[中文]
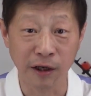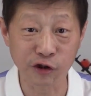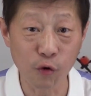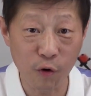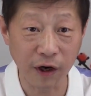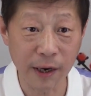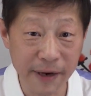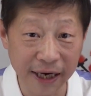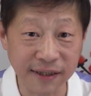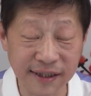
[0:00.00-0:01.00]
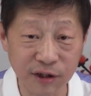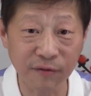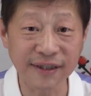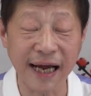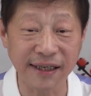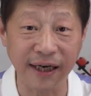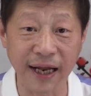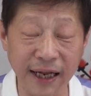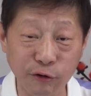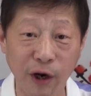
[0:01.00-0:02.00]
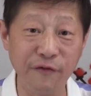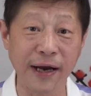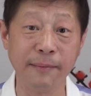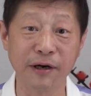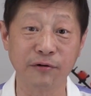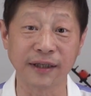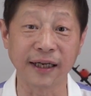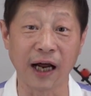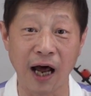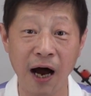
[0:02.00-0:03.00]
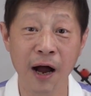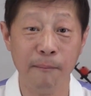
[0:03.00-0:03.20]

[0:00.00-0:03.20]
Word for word: 中国人民也自动站起来来推翻你们共产党了。